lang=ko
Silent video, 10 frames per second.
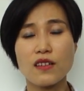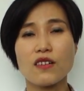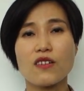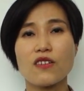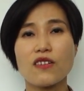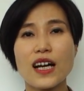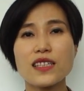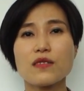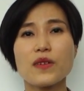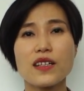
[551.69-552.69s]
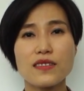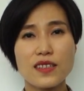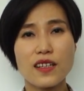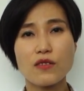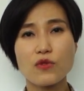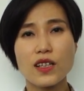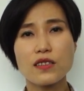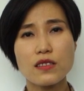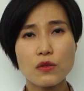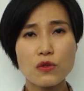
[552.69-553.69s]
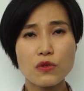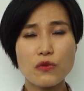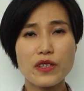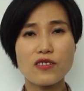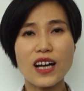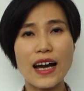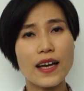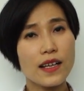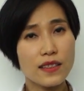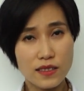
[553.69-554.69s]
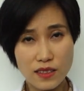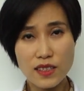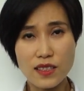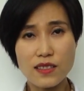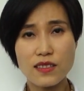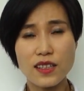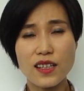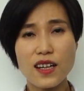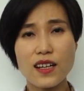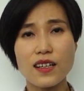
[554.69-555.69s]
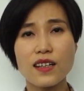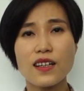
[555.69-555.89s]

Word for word: 어, 하지만 이제 우리가 치료를 위해서 가야 할 길들이 있으니까